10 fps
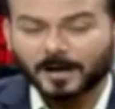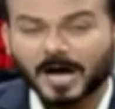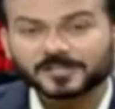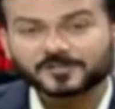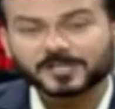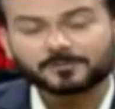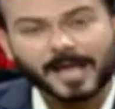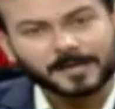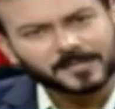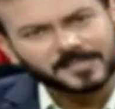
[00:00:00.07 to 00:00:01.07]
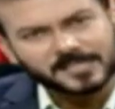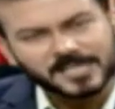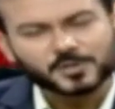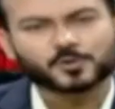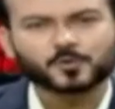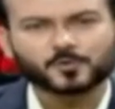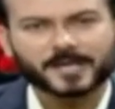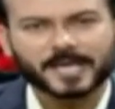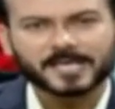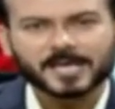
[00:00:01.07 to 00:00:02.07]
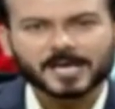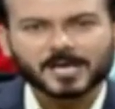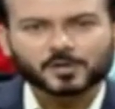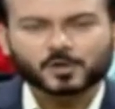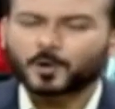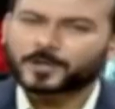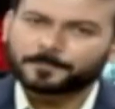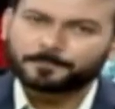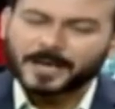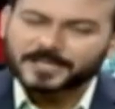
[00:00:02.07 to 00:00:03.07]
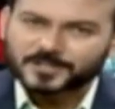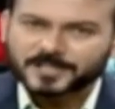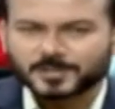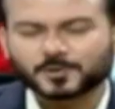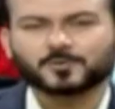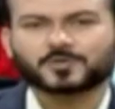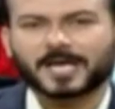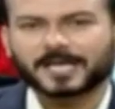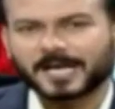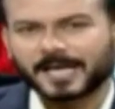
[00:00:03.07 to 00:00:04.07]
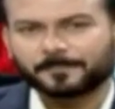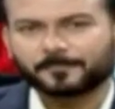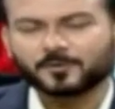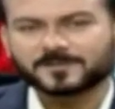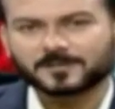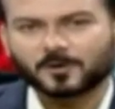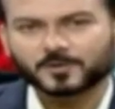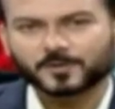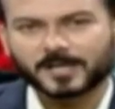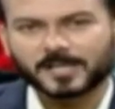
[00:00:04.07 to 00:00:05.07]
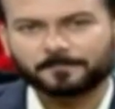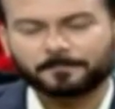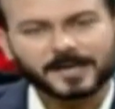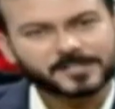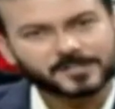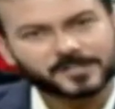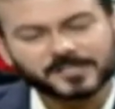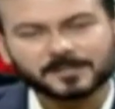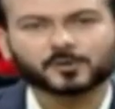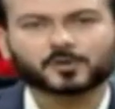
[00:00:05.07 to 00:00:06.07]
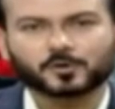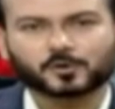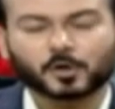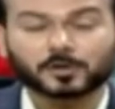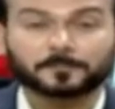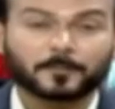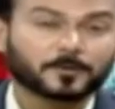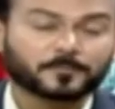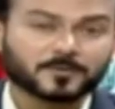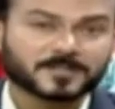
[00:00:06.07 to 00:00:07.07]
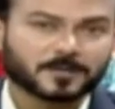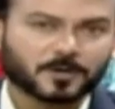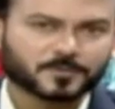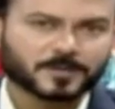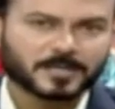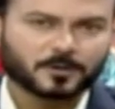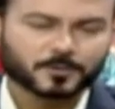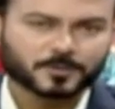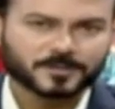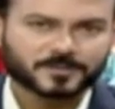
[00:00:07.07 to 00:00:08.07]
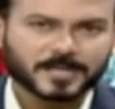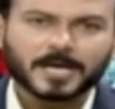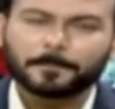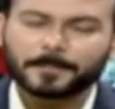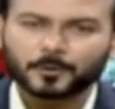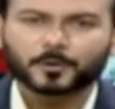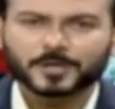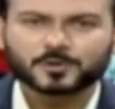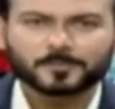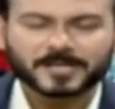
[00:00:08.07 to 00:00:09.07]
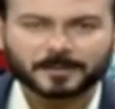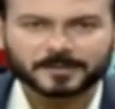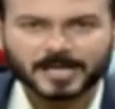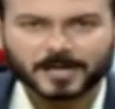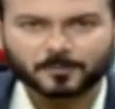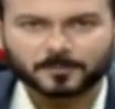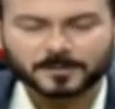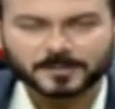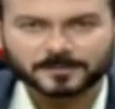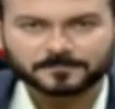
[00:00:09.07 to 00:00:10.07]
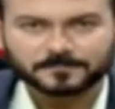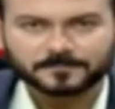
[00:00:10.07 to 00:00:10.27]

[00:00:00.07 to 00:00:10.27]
আজ কিন্তু একেবারে দিনের শুরু থেকেই শহরের বেশ কিছু জায়গায় পুলিশের নজরদারি বেশ রীতিমতো তৎপর পুলিশের নজরদারি নজরে এসেছে মেয়রের ছবিটা দেখাবো আপনাদের